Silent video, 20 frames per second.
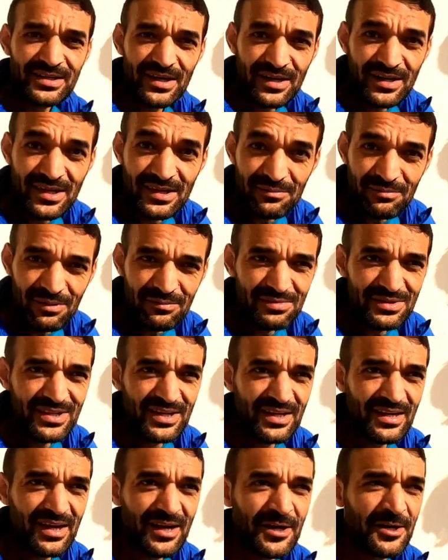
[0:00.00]
टर्की में भी
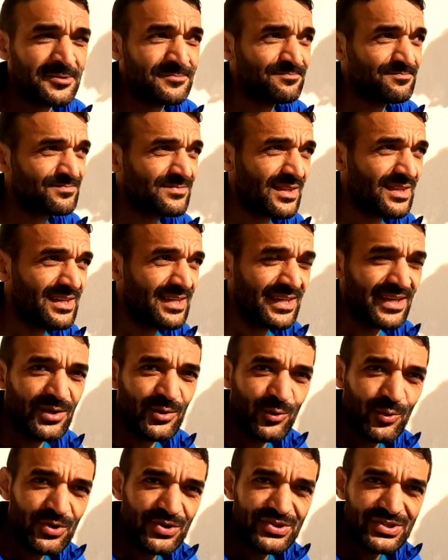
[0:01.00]
देखा कि
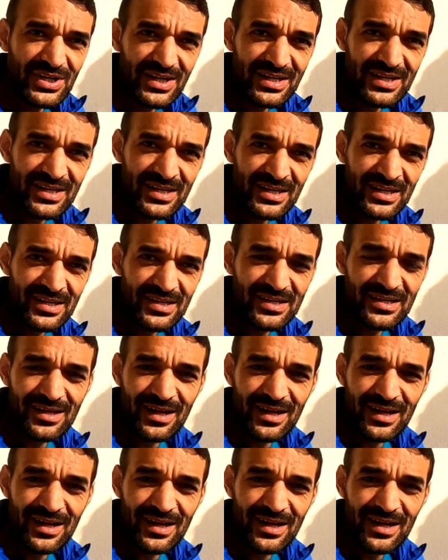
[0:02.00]
लोग शक्कर